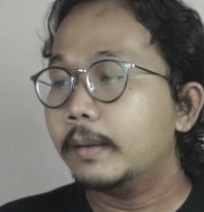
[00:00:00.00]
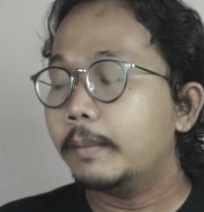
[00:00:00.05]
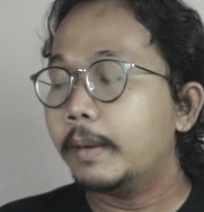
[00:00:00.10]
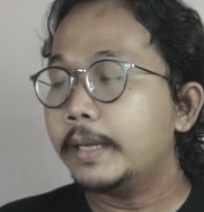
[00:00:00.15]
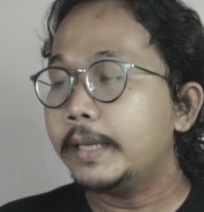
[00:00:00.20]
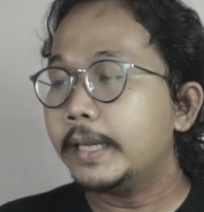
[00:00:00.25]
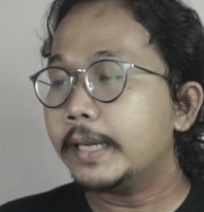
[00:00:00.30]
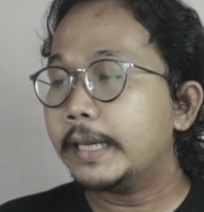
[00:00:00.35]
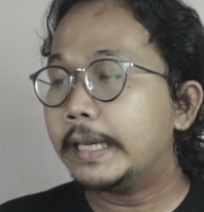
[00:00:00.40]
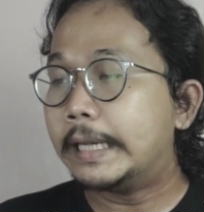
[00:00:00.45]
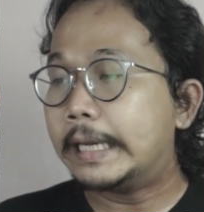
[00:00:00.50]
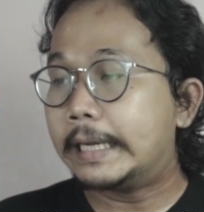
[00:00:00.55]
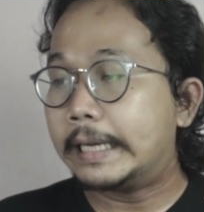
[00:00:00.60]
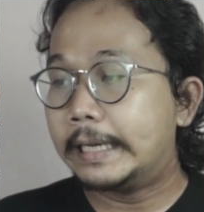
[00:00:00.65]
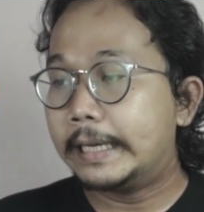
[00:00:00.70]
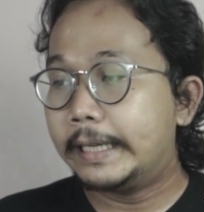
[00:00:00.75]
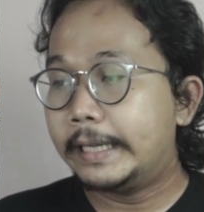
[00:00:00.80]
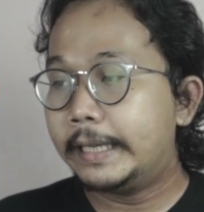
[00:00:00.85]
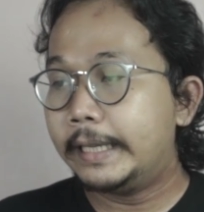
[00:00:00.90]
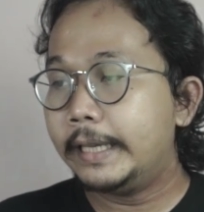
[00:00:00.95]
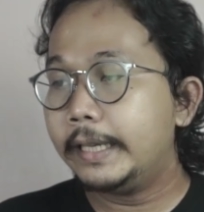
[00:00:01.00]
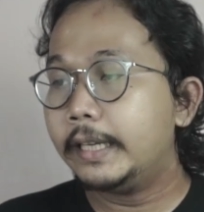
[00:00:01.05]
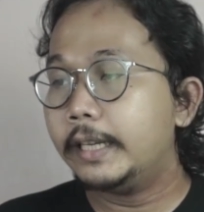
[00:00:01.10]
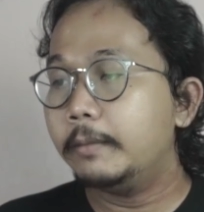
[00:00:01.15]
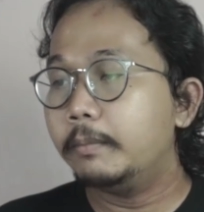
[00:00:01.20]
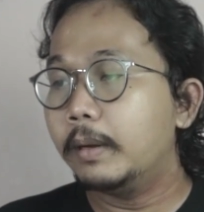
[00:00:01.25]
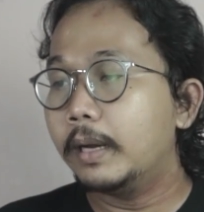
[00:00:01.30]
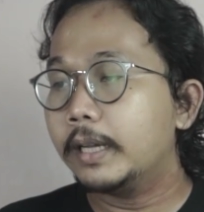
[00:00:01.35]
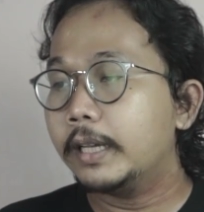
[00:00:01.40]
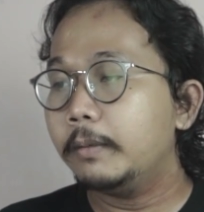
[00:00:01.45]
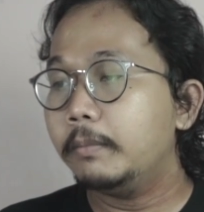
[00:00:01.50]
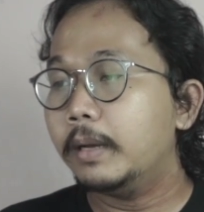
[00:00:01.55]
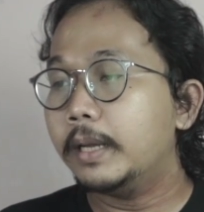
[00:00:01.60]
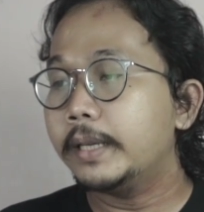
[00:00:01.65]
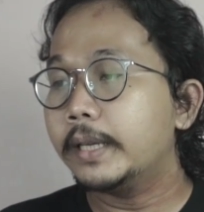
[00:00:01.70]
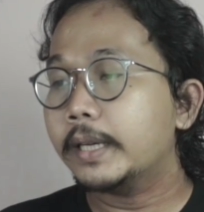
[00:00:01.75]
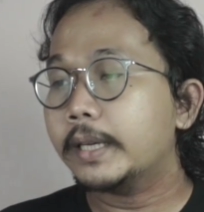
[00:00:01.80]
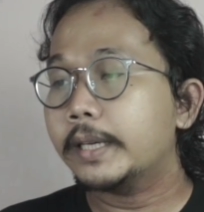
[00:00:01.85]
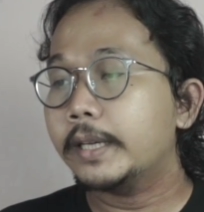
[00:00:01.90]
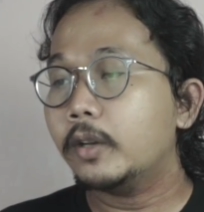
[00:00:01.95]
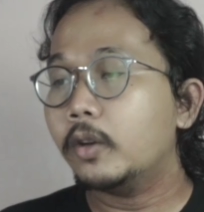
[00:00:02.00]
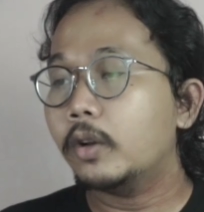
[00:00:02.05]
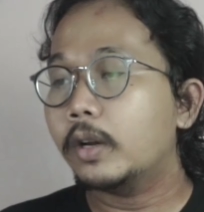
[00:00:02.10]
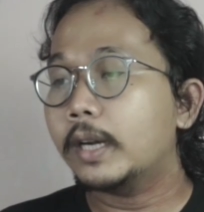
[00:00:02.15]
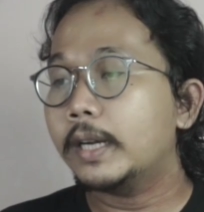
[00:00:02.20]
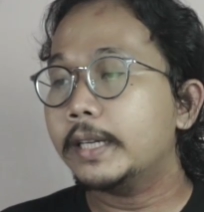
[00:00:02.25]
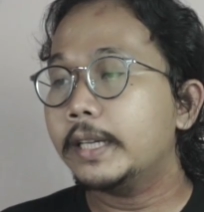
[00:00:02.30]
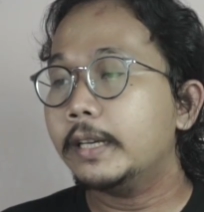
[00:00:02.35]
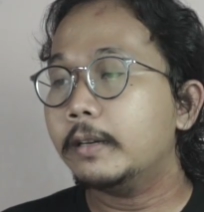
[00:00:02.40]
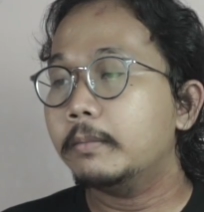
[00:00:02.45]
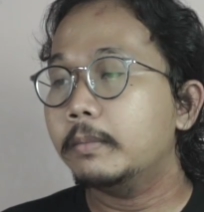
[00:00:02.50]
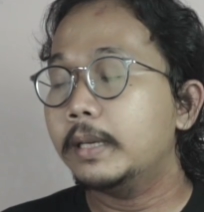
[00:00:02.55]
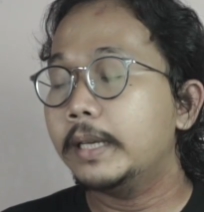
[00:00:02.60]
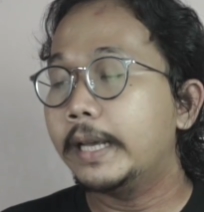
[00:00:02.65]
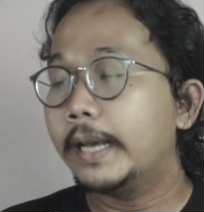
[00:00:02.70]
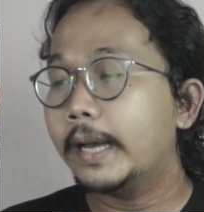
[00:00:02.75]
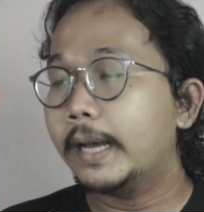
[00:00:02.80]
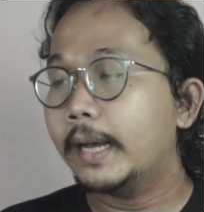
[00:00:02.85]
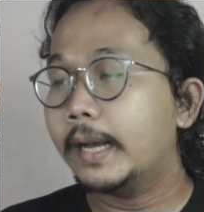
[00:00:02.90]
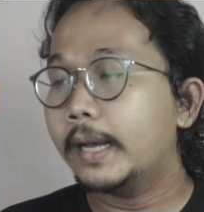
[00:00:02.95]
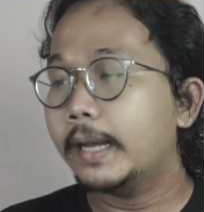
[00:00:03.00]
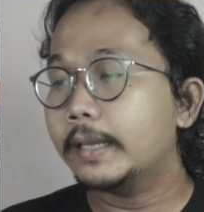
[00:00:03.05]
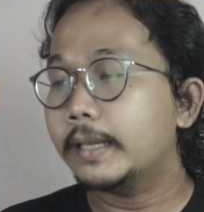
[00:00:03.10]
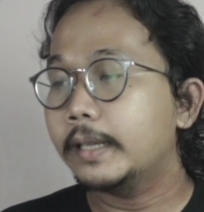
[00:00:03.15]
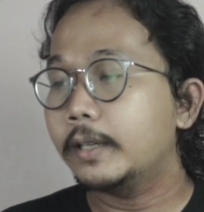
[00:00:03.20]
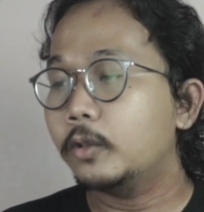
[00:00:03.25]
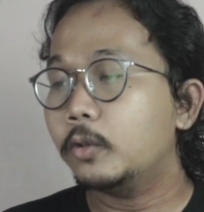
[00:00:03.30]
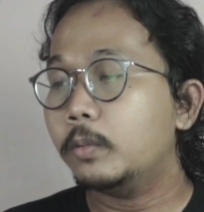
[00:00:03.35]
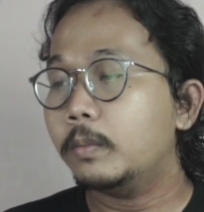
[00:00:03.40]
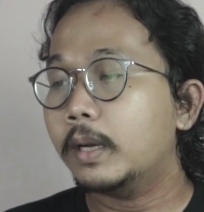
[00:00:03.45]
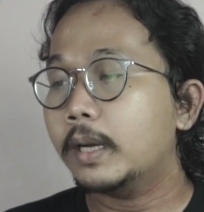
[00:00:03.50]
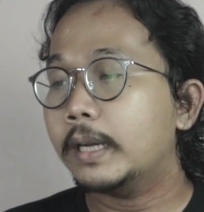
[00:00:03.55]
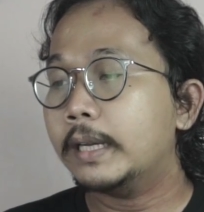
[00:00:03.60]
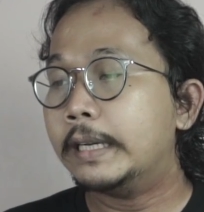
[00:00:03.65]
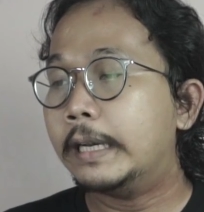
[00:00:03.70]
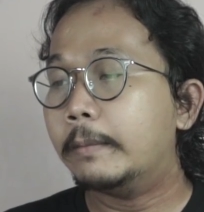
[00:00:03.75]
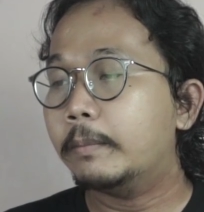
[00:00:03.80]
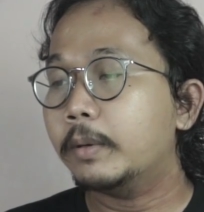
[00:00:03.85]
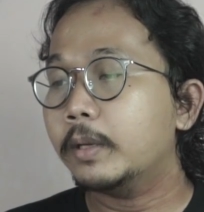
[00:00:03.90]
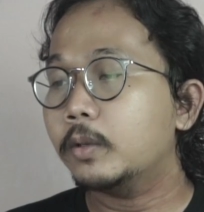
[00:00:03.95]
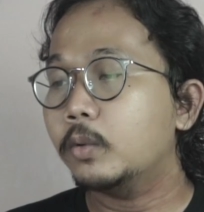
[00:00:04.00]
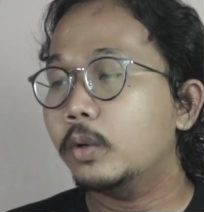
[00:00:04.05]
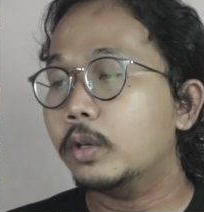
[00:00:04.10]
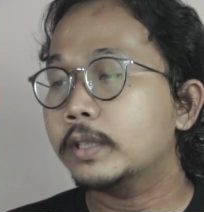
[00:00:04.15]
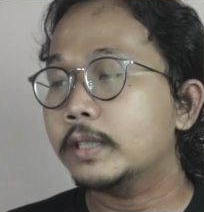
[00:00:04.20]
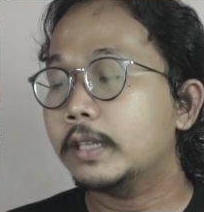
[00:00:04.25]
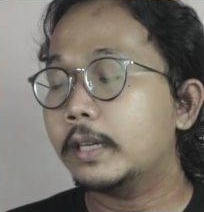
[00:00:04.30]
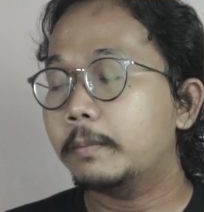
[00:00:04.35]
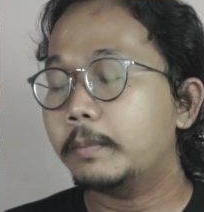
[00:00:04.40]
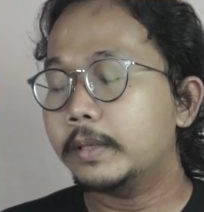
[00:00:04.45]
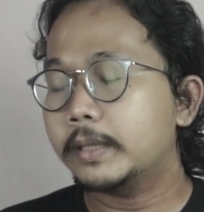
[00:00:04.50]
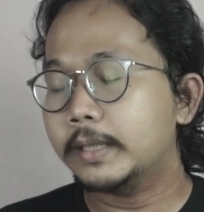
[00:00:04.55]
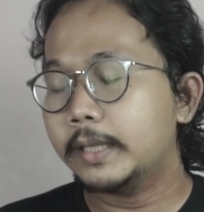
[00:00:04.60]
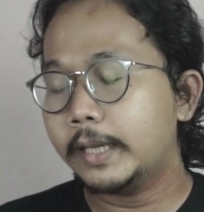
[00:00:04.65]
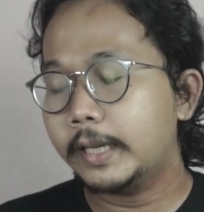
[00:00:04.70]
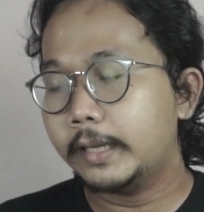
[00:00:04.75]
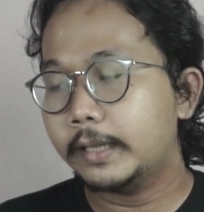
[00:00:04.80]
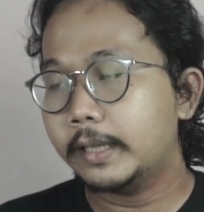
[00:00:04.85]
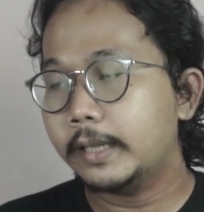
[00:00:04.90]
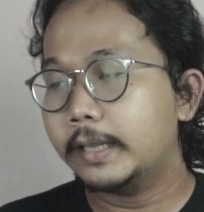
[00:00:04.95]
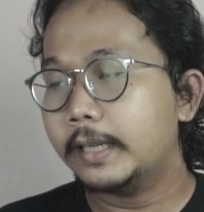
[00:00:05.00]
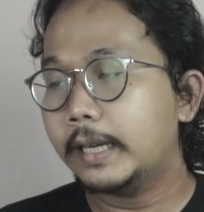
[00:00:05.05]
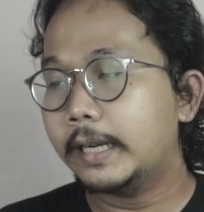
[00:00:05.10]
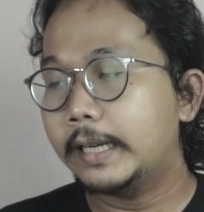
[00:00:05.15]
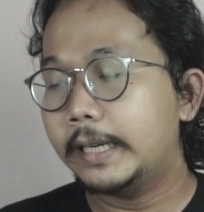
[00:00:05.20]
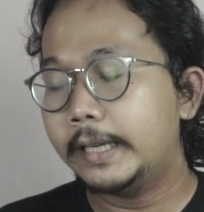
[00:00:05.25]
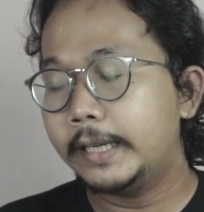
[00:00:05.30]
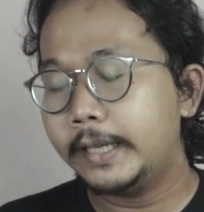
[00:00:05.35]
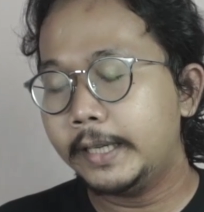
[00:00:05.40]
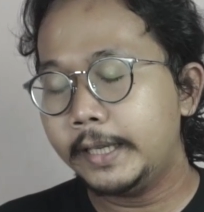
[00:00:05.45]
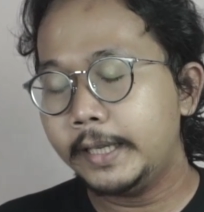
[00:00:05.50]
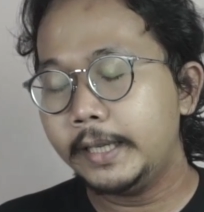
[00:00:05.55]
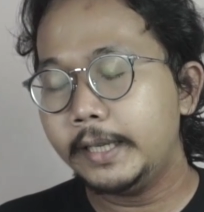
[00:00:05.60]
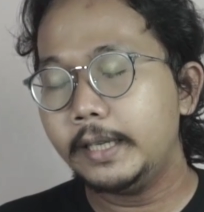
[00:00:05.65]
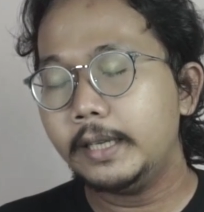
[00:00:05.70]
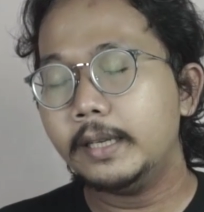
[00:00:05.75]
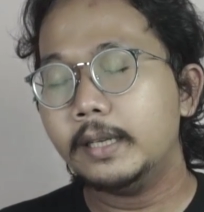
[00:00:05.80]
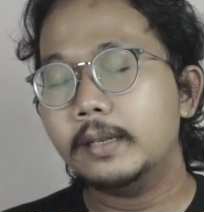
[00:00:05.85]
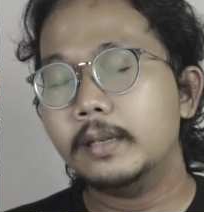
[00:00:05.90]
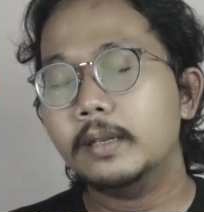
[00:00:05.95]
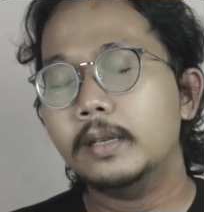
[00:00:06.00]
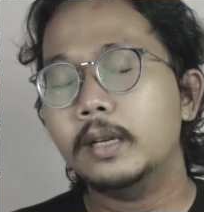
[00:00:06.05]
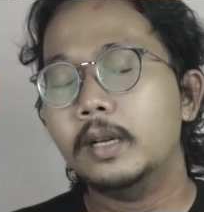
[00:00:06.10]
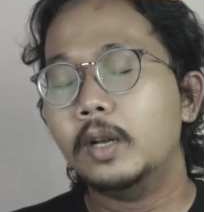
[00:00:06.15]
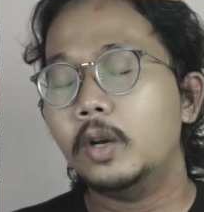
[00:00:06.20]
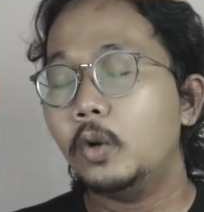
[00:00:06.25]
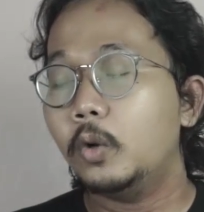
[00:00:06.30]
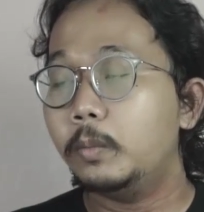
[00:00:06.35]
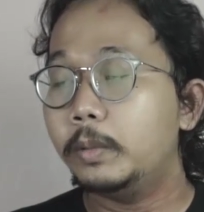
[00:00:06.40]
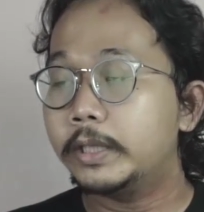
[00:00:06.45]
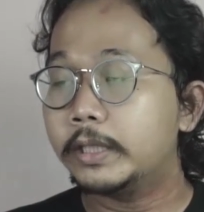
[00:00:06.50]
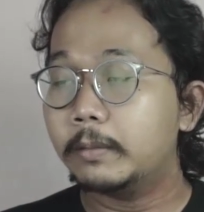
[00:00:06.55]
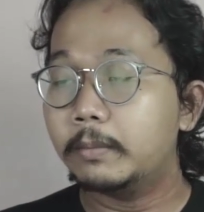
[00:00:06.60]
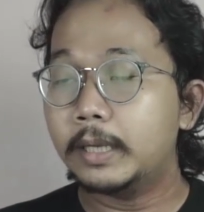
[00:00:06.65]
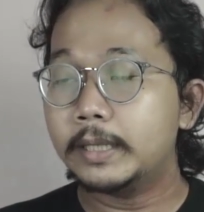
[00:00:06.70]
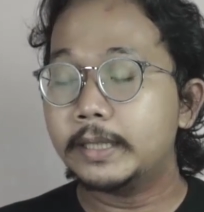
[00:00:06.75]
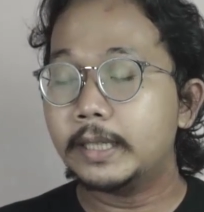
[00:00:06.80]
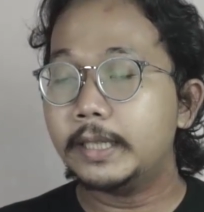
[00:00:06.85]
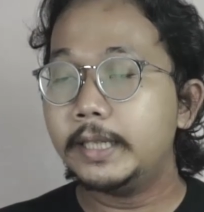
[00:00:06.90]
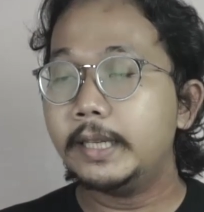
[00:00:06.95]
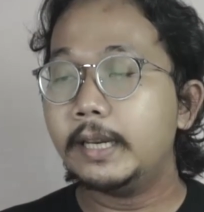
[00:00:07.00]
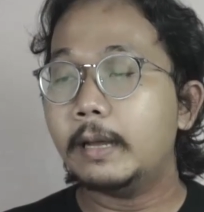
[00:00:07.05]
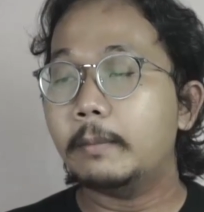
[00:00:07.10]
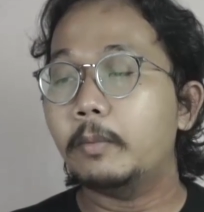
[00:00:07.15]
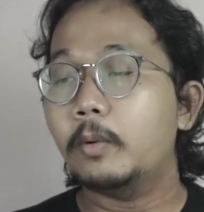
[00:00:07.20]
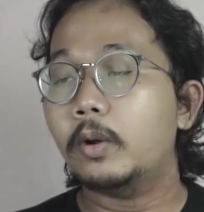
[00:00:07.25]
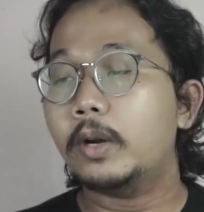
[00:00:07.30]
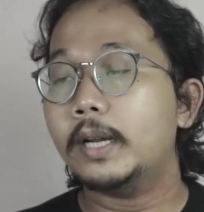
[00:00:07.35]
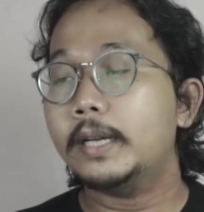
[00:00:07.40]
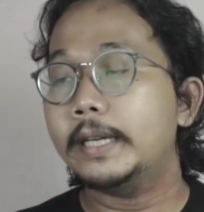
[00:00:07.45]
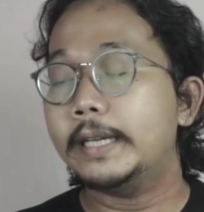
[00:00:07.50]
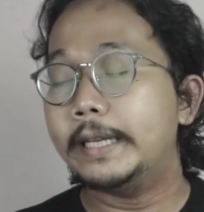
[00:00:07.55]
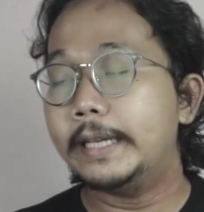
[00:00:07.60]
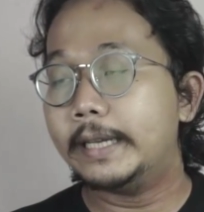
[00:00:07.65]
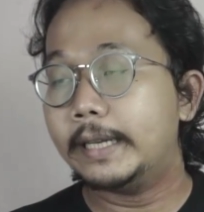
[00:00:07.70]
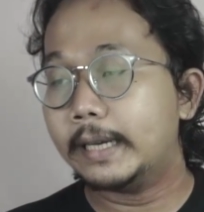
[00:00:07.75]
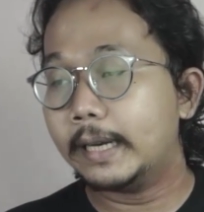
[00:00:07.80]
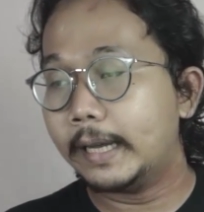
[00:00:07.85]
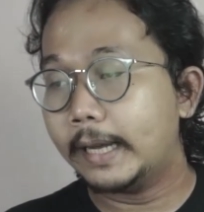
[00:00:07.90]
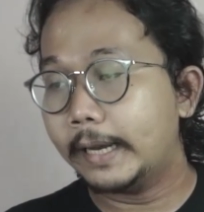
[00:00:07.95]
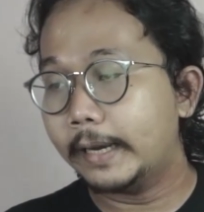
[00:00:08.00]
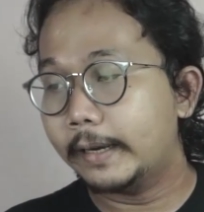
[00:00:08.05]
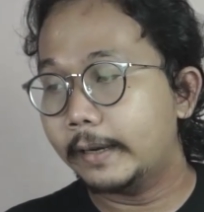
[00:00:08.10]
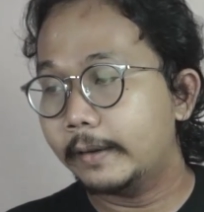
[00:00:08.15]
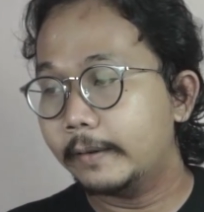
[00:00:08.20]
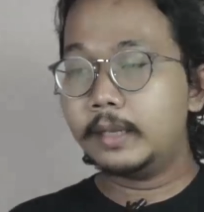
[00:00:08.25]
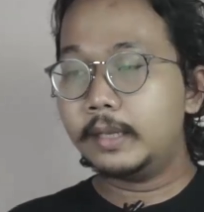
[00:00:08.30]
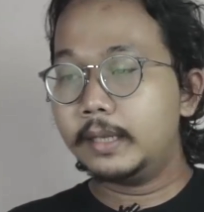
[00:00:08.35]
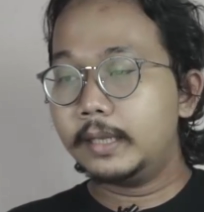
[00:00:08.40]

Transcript: banyaknya klik dibagi banyaknya orang yang melihat itu maka dapat 2,5% tentang ini lu bisa baca di laporan iklan.